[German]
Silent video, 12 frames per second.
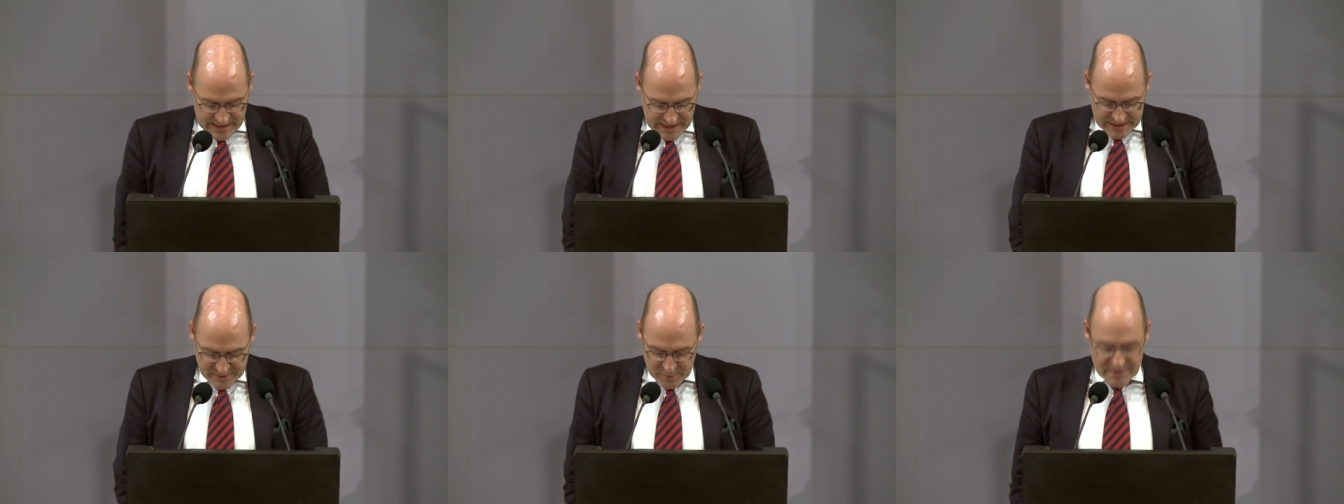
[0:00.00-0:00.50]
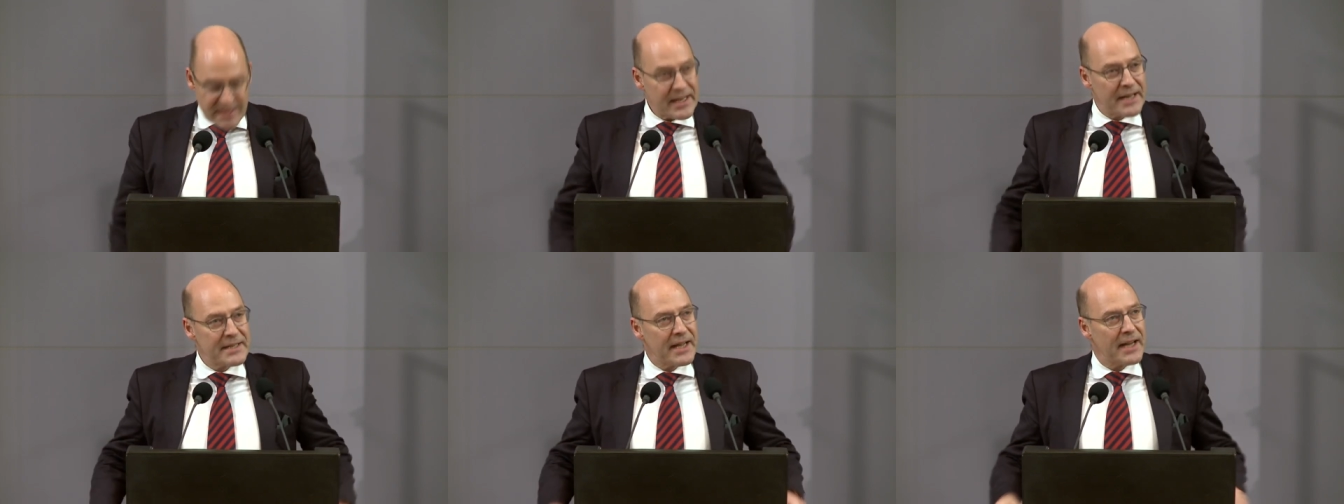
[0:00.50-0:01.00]
einen
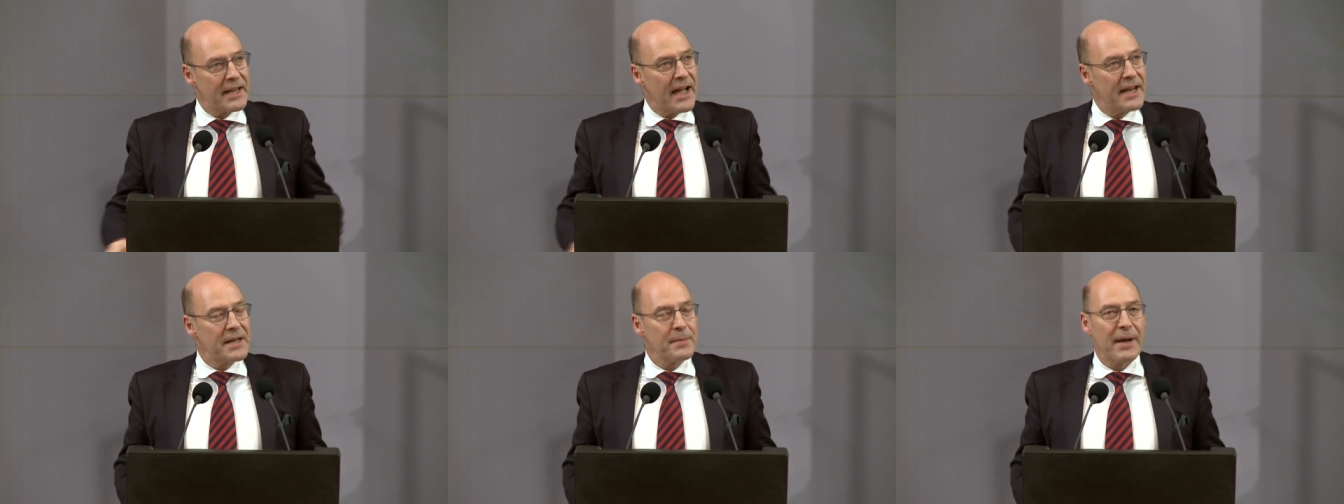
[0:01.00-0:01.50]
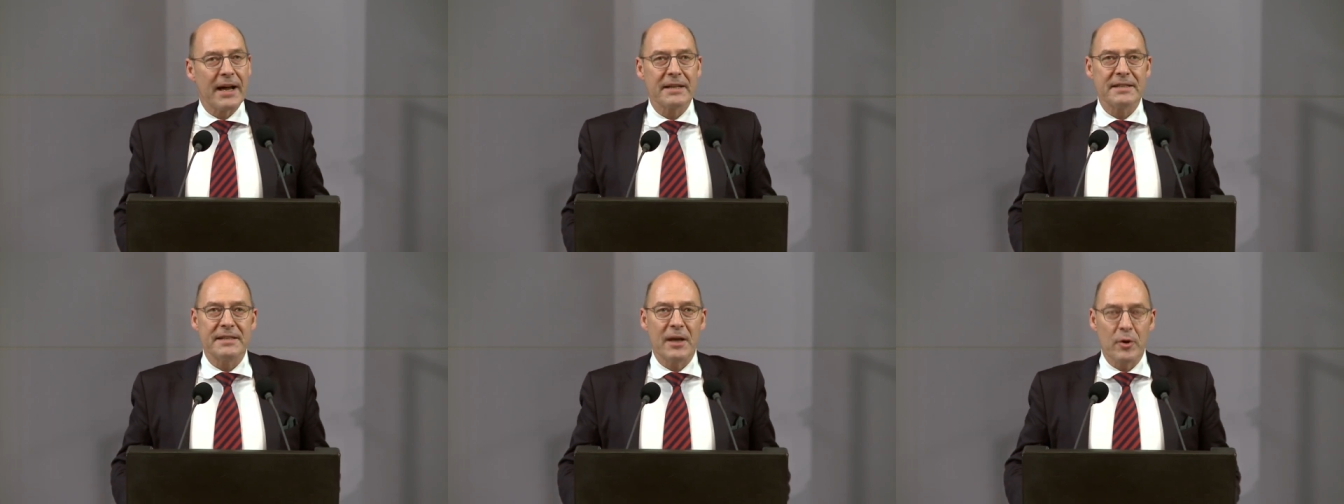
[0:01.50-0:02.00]
Zusatzantrag
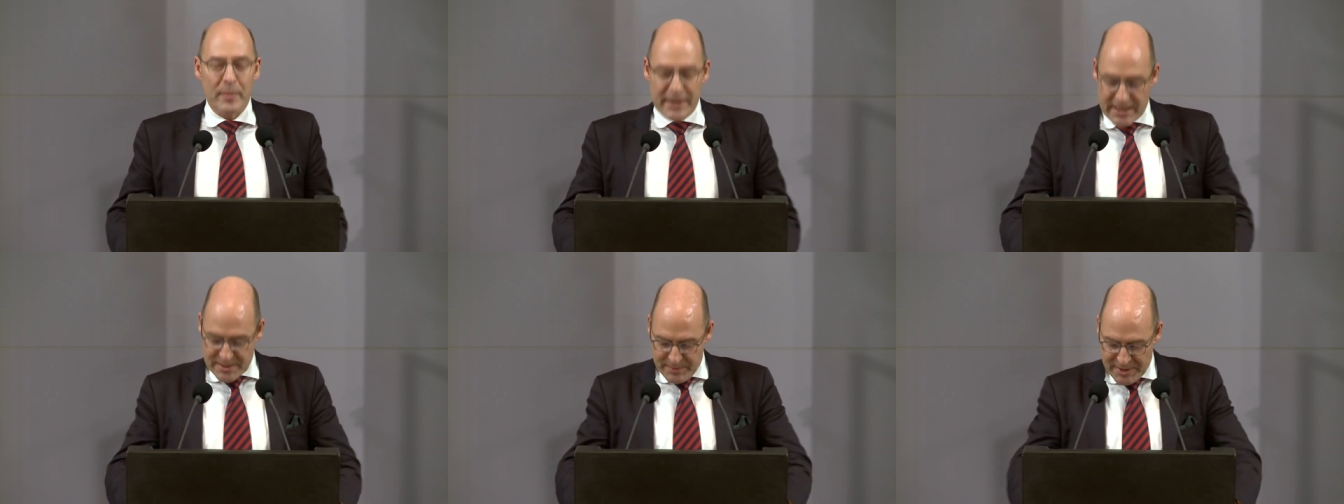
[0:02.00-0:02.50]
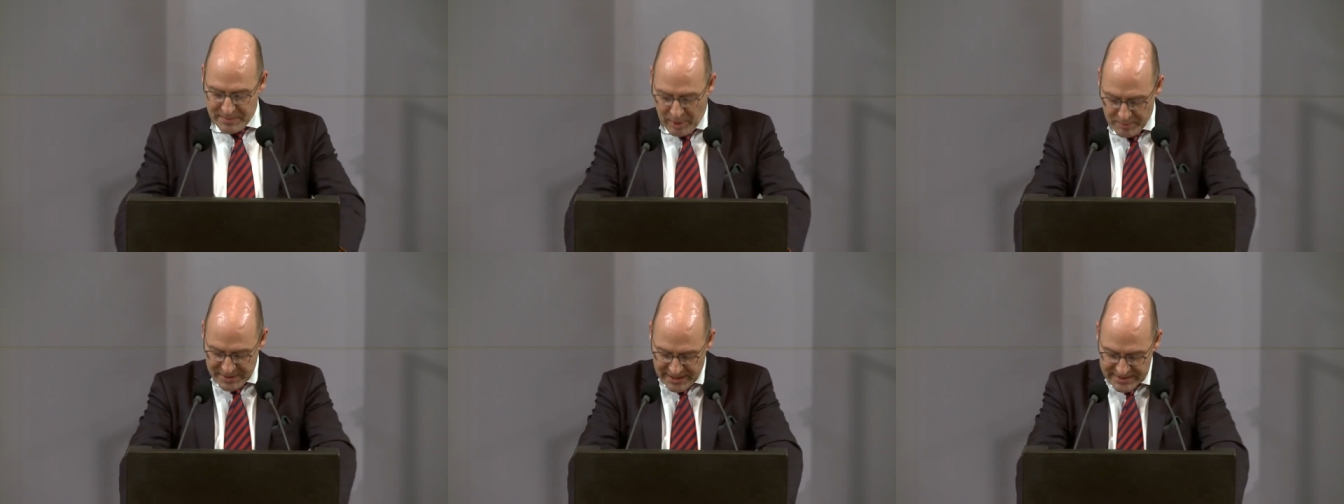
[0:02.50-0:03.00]
eingebracht, der über das mit dem
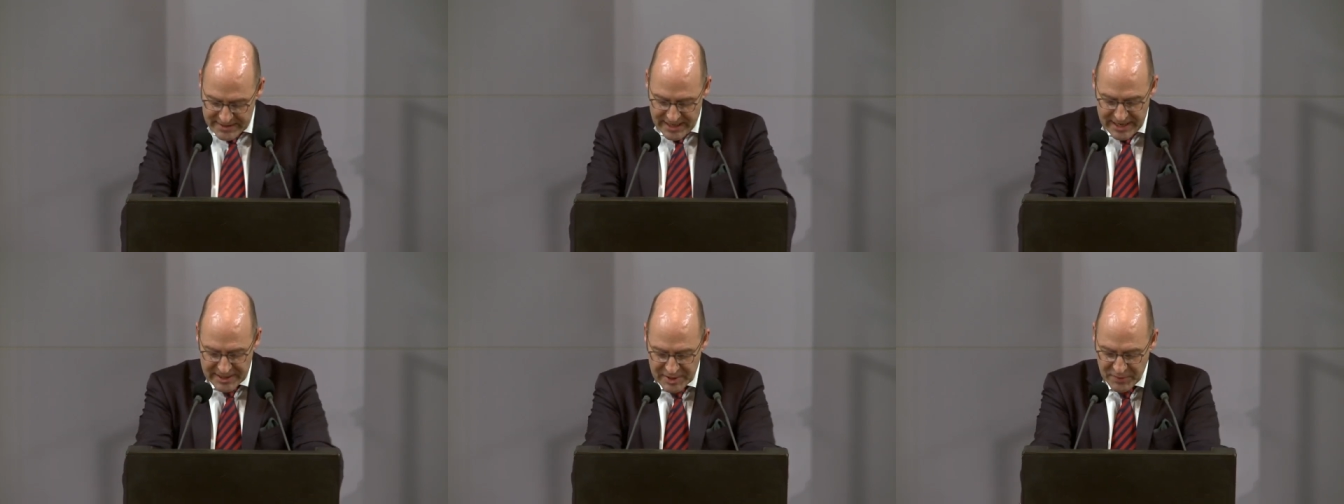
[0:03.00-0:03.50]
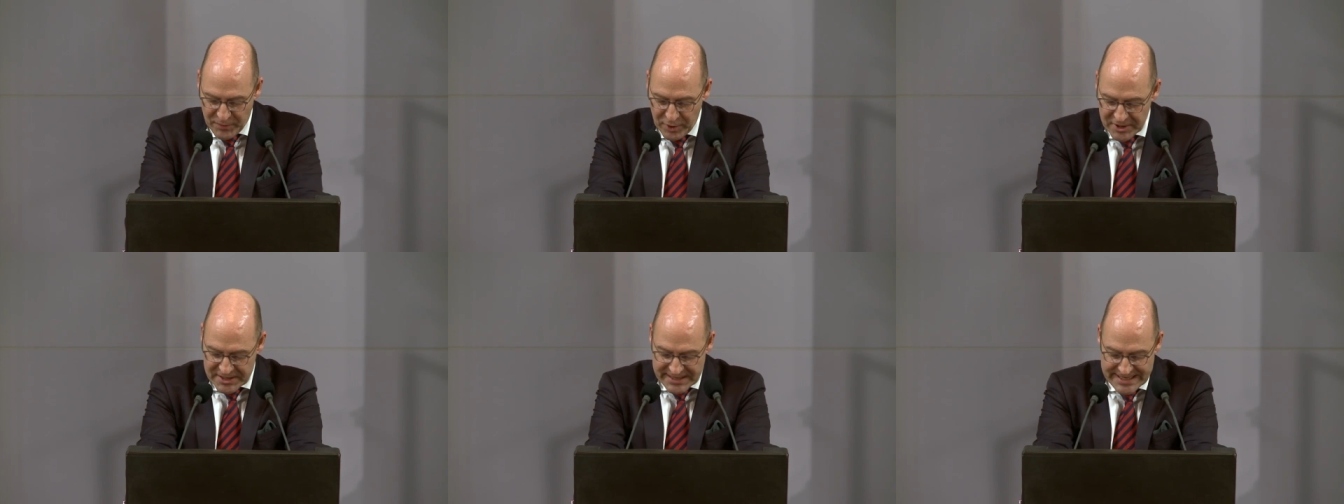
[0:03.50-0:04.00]
Hauptantrag
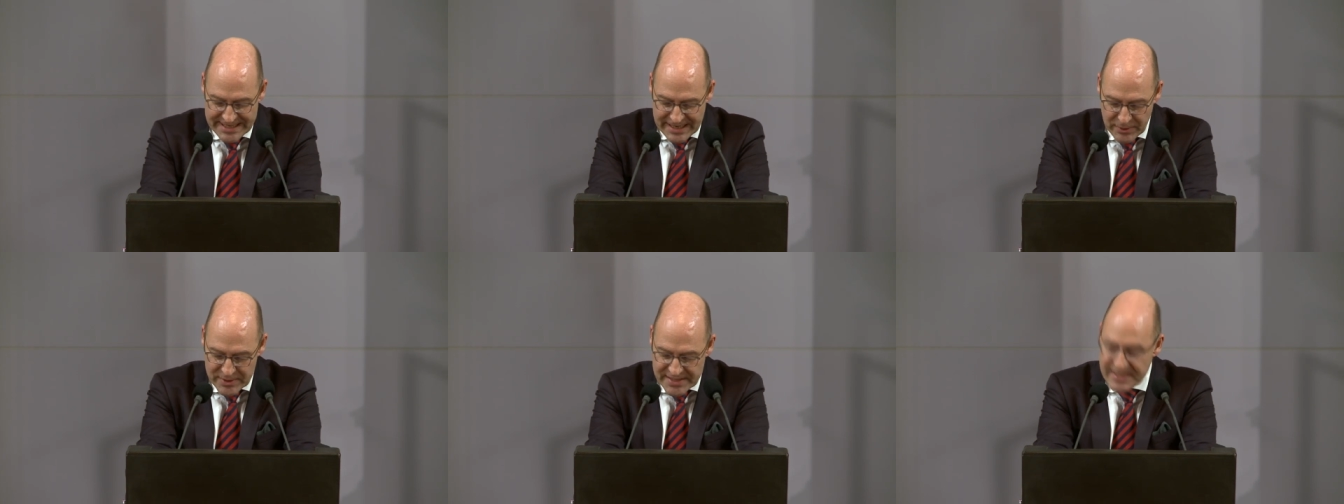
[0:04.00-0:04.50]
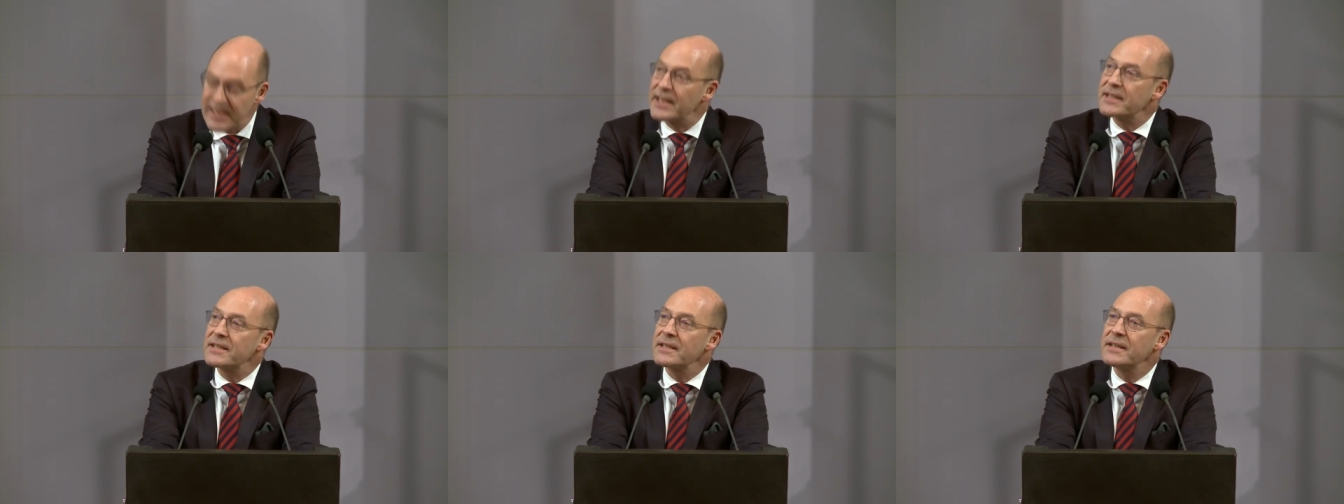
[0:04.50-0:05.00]
geforderte
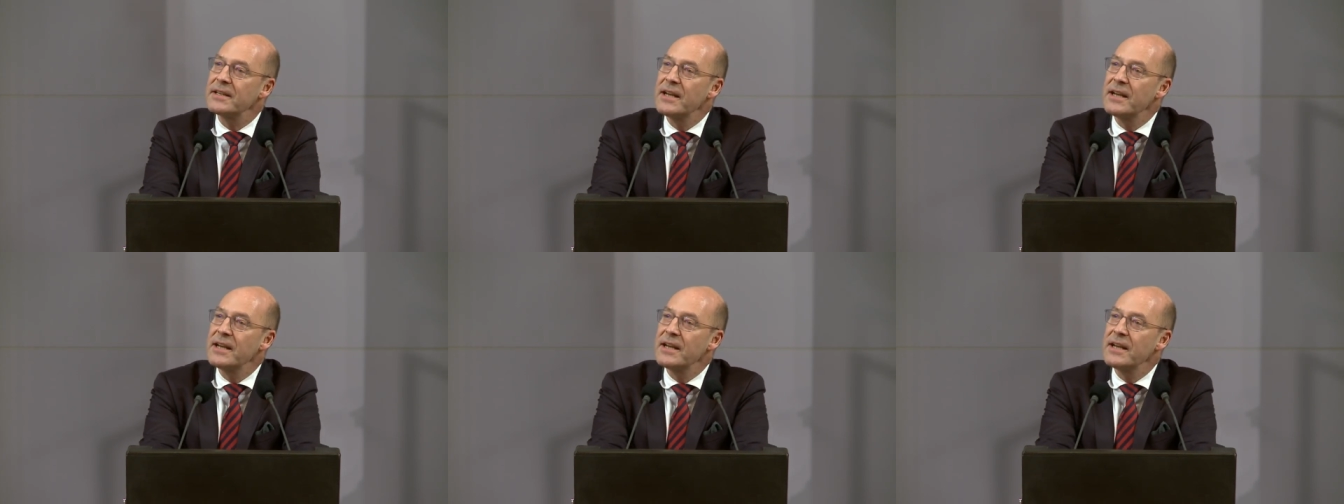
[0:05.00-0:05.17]
hinausgeht.